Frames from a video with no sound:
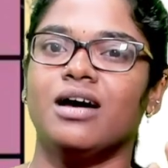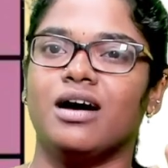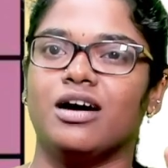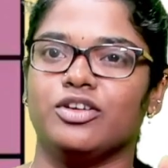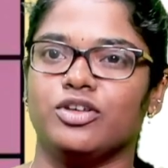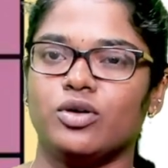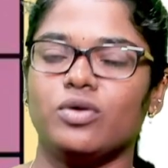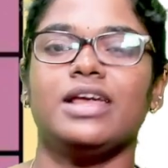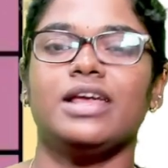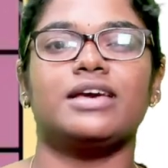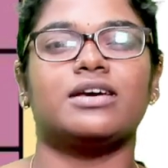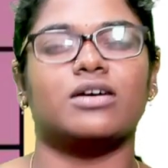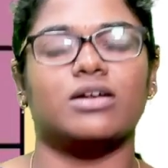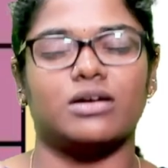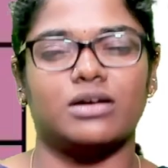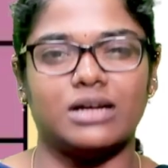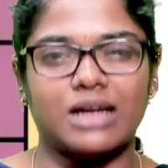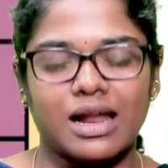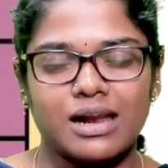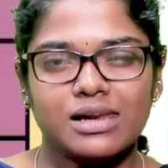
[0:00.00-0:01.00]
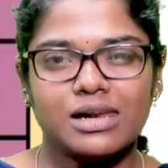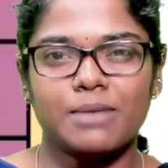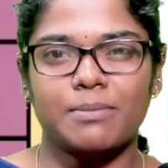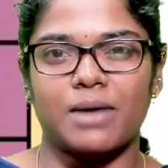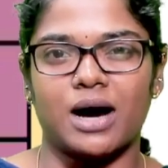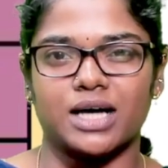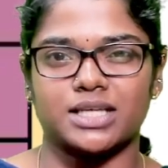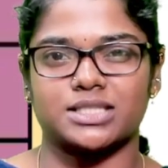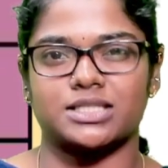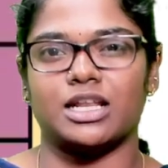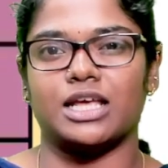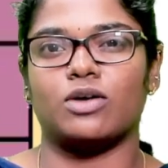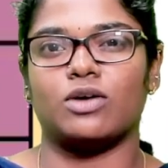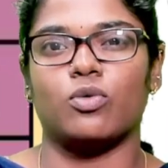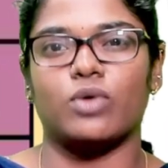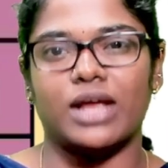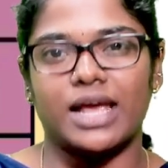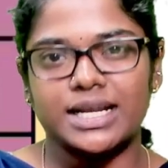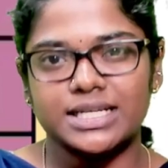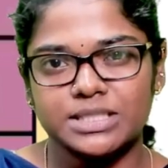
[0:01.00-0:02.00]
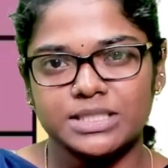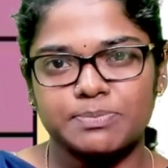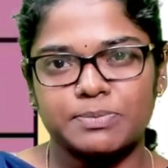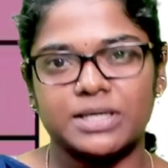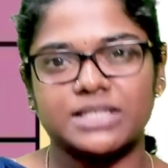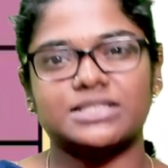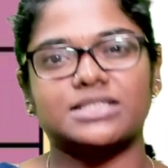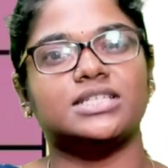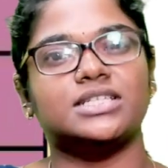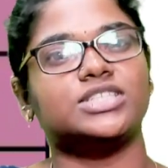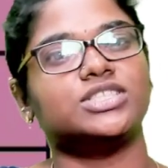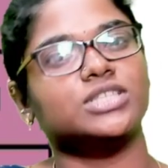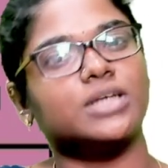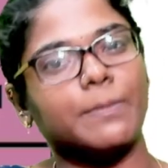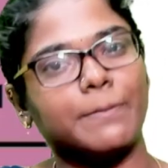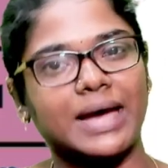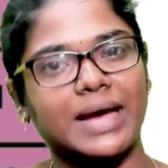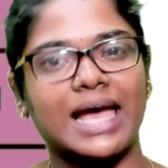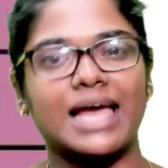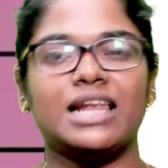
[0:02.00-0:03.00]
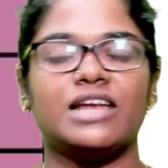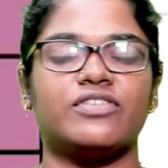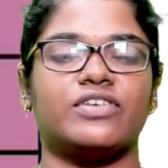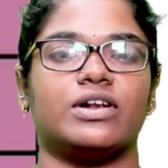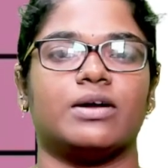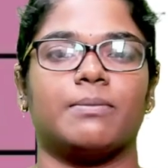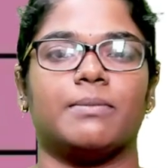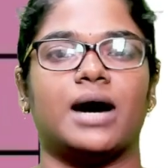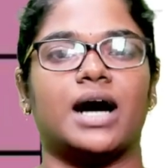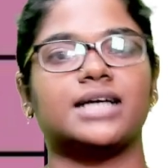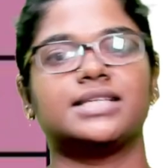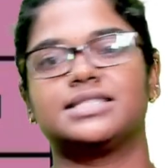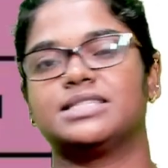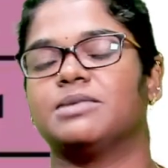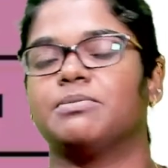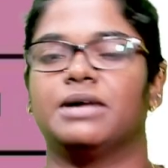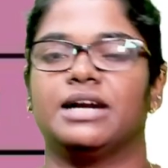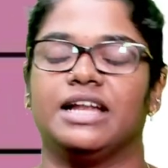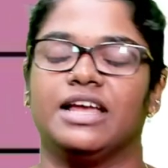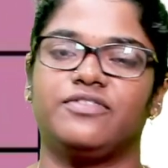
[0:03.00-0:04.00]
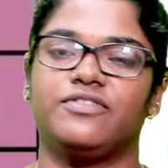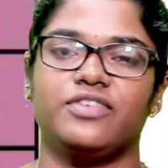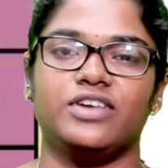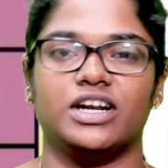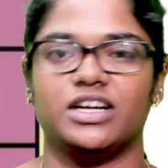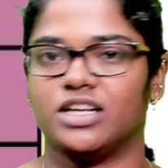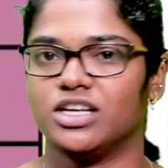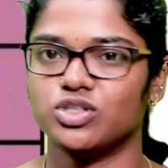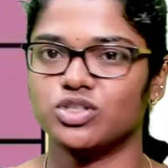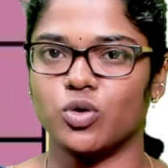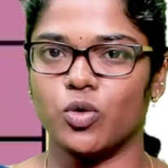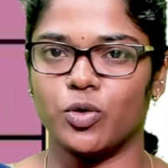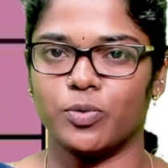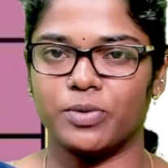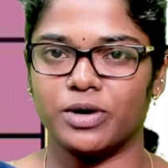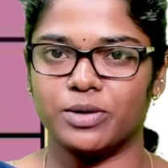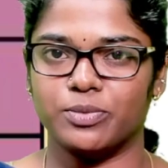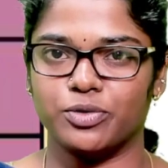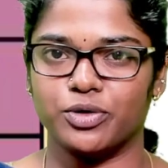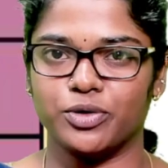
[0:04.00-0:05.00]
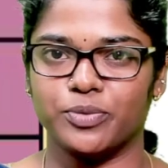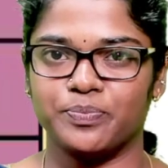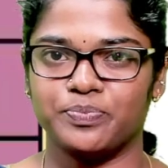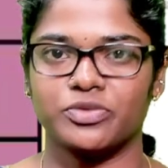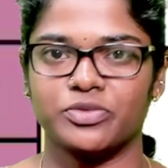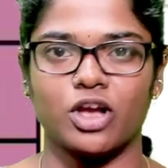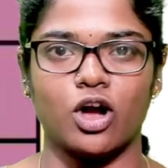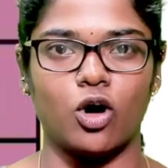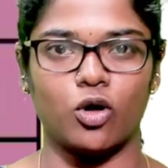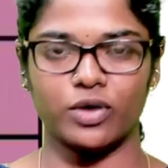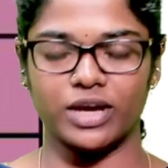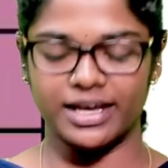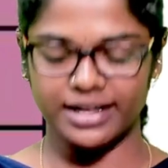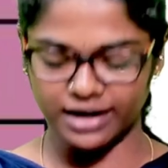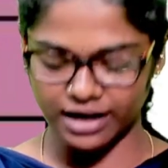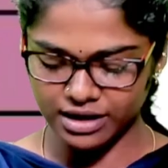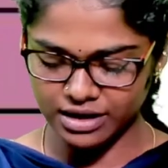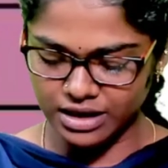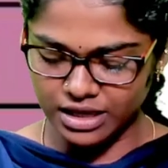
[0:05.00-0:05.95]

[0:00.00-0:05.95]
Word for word: யூனோ லைக் நல்ல மார்க்ஸ் லைக் ஒரு எயிட்டி பர்சன்டேஜுக்கு மேலே வர மார்க்ஸ் நம்ம டெஃபினட்டாக ஸ்கோர் பண்ண முடியும் ஓகேங்களா